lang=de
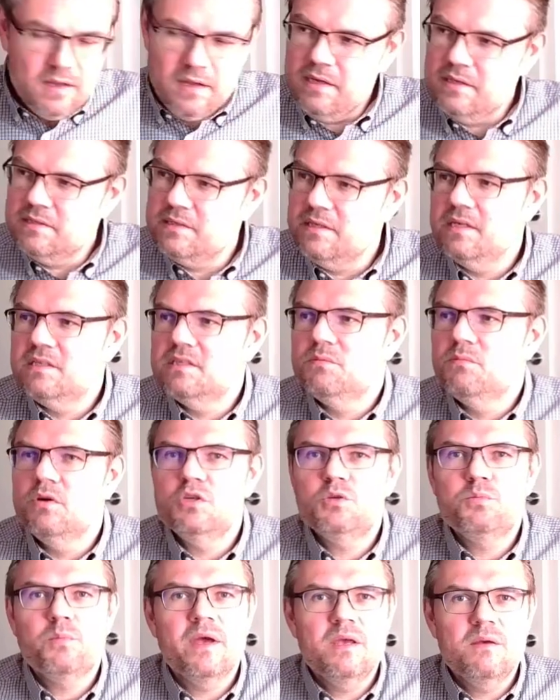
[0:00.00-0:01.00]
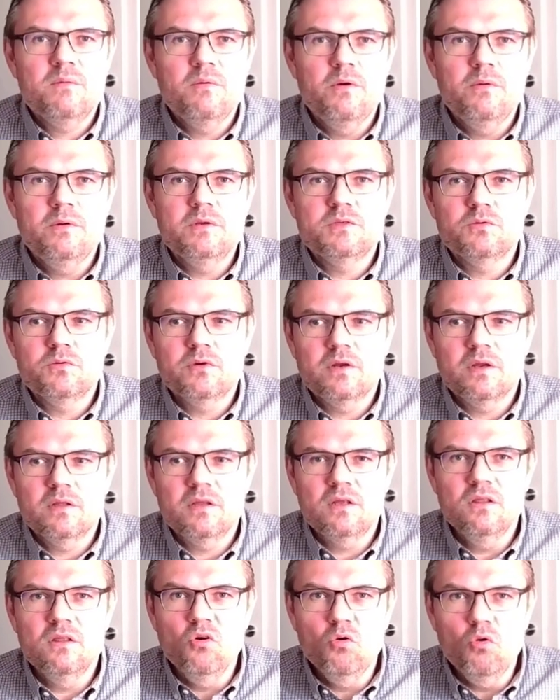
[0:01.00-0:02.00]
ist nächstes Mal sprechen wir über die
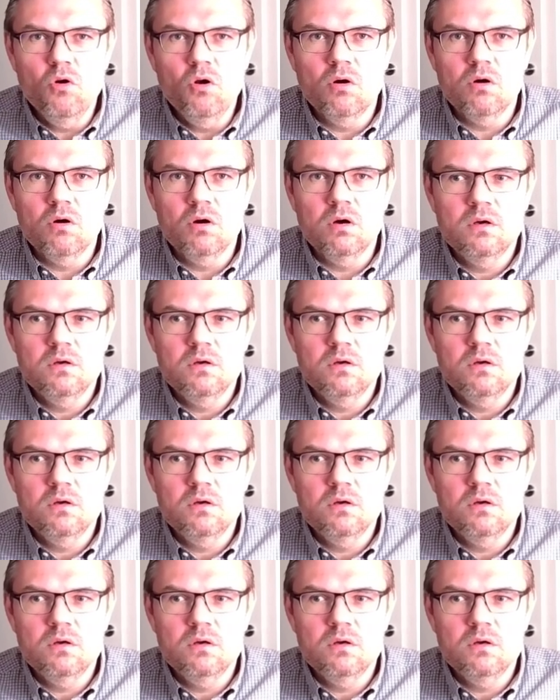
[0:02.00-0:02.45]
sogenannte Nullung.